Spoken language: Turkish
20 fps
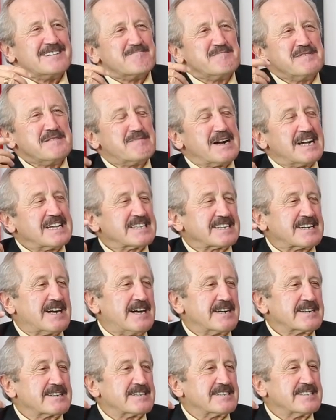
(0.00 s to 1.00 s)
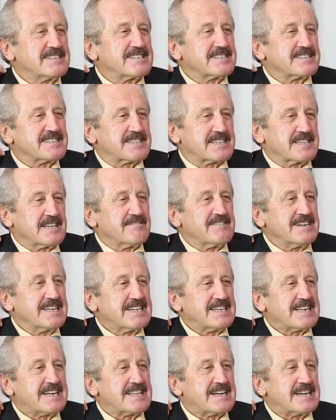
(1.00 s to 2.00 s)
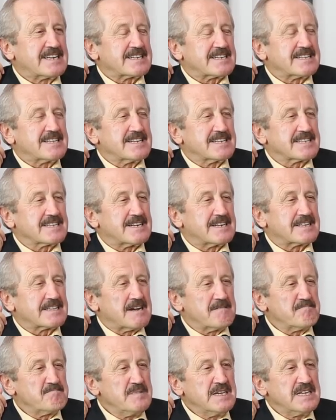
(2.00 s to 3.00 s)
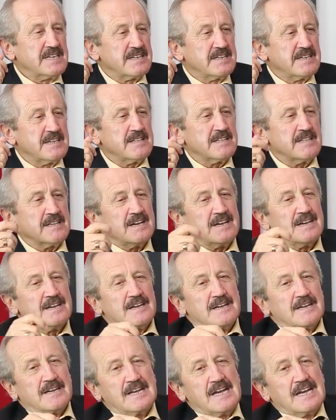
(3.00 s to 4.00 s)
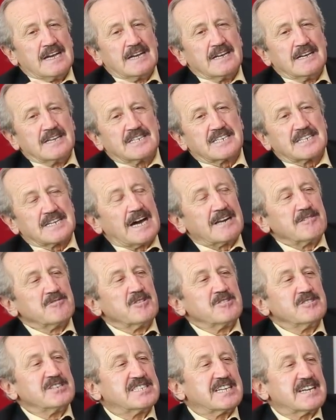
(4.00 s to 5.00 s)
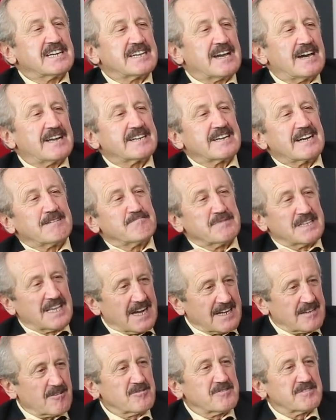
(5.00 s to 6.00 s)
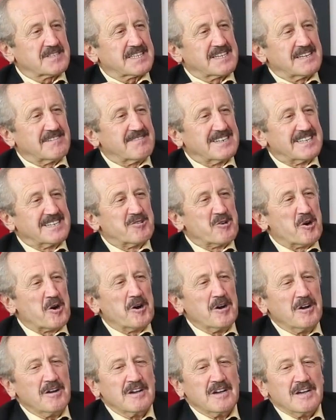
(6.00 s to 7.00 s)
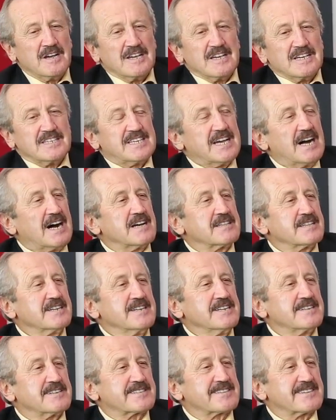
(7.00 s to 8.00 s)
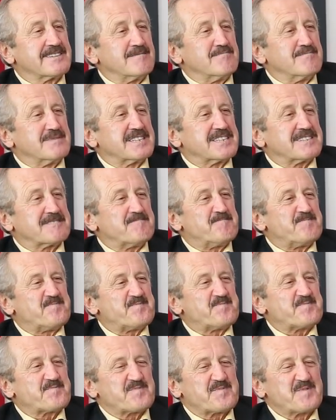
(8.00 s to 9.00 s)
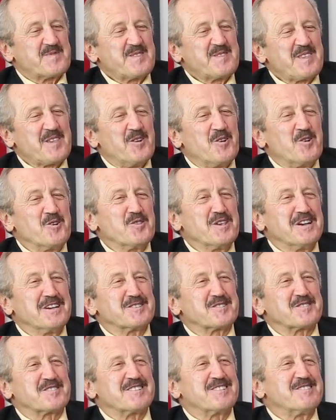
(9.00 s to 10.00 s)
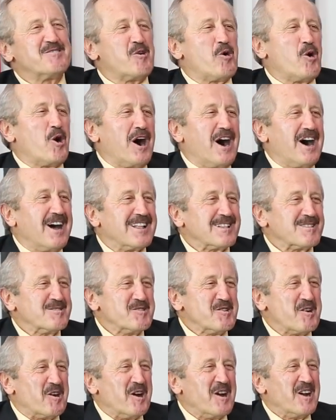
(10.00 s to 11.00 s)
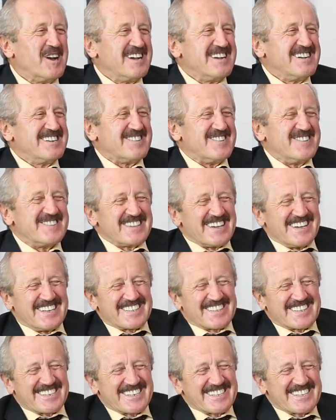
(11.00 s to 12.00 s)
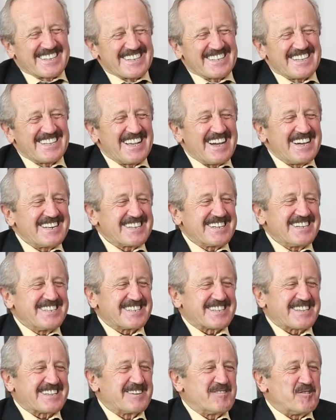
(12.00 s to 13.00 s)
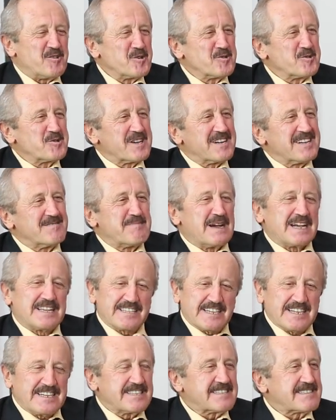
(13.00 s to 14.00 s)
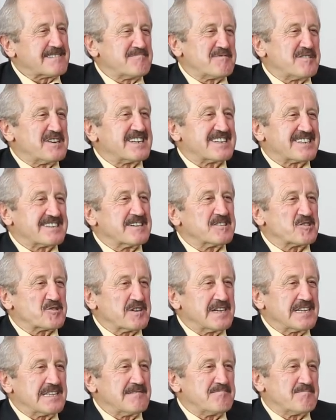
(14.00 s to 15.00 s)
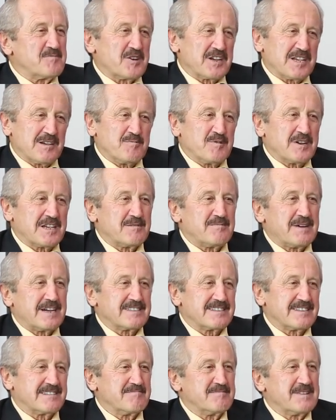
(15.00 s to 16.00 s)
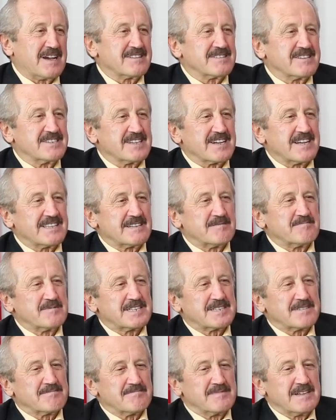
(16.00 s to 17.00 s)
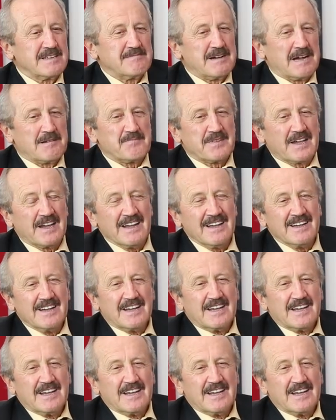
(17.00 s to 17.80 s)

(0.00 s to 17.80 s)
Bir başka arkadaşın sınava giren arkadaşlardan birinin e, şaryoyu çekerken bir daklıyor sınavıydı o. Hı hı. Kağıdı yırtılmış. Hı. Ondan sonra o ağlıyor. Ondan sonra dediler ki işte onu da ben de gittim o arada söyledim böyle böyle ben dedim yanlış anlamışım bilmem ne